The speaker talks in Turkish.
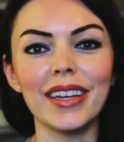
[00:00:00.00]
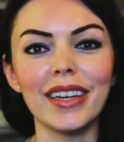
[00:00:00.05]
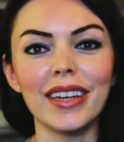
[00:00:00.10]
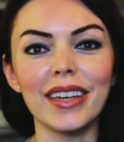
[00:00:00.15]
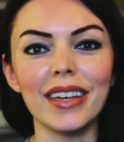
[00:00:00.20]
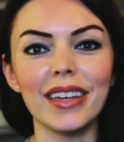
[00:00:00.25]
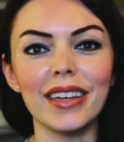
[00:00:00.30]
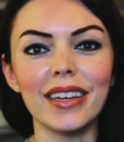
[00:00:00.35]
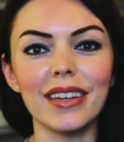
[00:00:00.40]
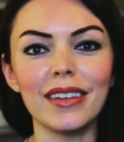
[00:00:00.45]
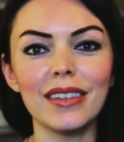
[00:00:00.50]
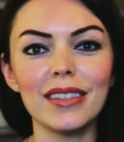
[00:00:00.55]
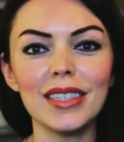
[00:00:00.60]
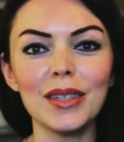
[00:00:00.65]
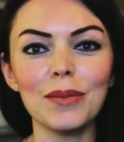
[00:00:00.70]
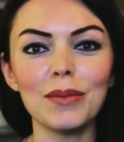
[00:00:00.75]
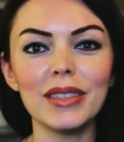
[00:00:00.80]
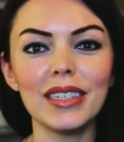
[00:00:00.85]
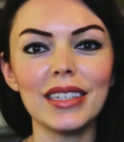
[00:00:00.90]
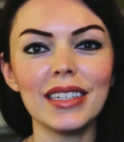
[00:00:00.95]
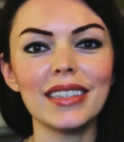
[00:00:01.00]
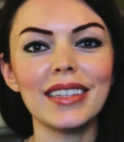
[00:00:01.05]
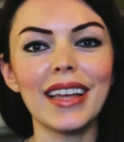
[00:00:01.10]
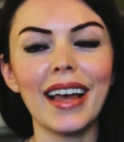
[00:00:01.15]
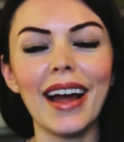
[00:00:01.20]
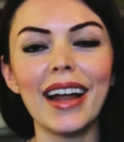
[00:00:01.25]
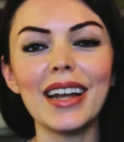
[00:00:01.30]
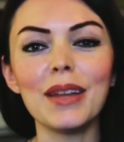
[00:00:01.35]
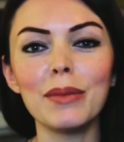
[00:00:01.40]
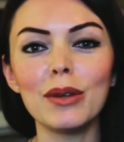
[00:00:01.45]
Ee, şimdi
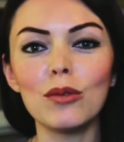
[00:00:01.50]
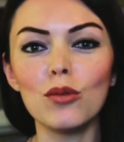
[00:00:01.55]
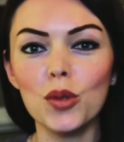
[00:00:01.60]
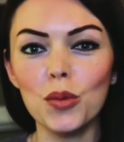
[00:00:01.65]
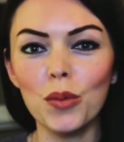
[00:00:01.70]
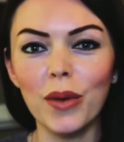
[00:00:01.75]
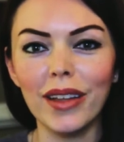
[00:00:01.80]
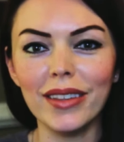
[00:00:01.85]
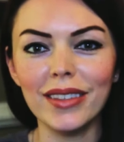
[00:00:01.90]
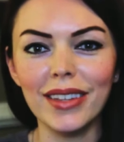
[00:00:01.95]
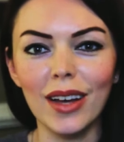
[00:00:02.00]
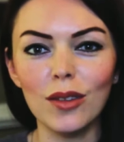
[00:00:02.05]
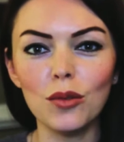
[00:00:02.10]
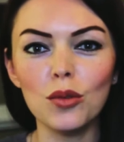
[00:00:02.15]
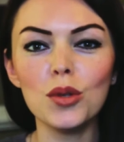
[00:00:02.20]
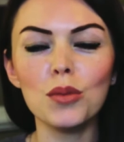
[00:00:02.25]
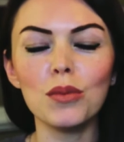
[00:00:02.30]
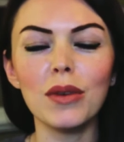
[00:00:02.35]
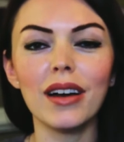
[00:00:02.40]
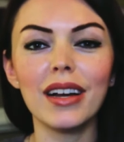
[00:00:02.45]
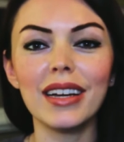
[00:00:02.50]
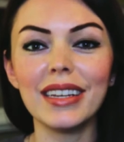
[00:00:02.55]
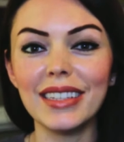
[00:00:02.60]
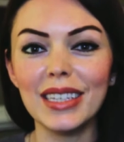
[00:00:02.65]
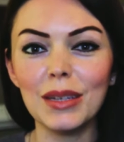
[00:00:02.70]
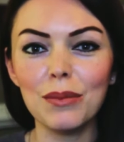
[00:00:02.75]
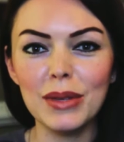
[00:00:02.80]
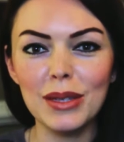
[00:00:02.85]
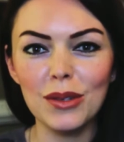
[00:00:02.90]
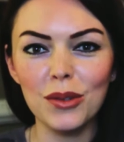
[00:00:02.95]
değerli bir uzmandan, uzman
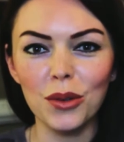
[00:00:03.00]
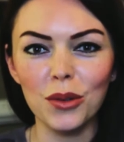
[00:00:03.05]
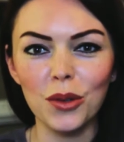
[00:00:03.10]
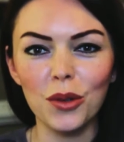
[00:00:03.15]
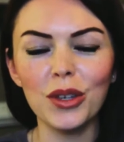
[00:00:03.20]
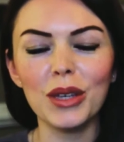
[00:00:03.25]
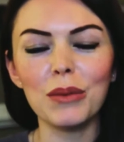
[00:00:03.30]
klinik psikolog